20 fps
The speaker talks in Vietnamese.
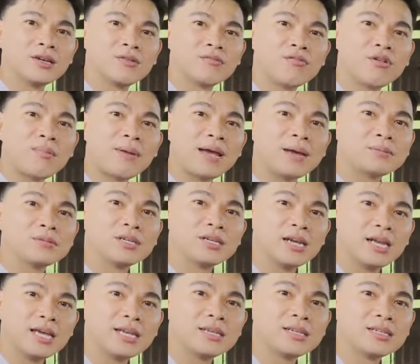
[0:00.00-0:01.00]
của máy ép trứng
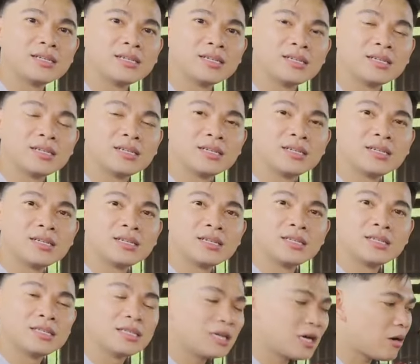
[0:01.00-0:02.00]
liền,
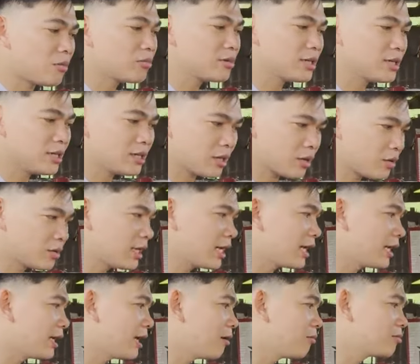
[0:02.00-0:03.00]
chứ không thì có thể
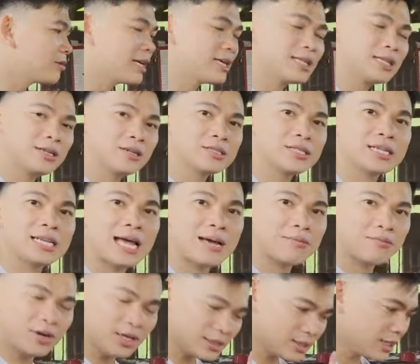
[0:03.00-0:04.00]
ở đầu này thì nó sẽ đạp
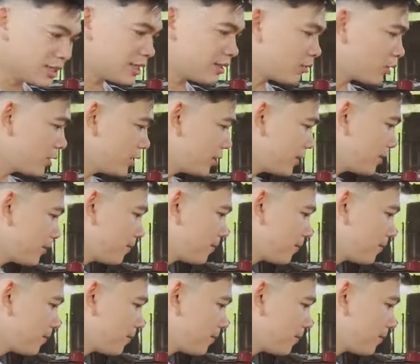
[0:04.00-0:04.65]
vỡ trứng đó mọi người.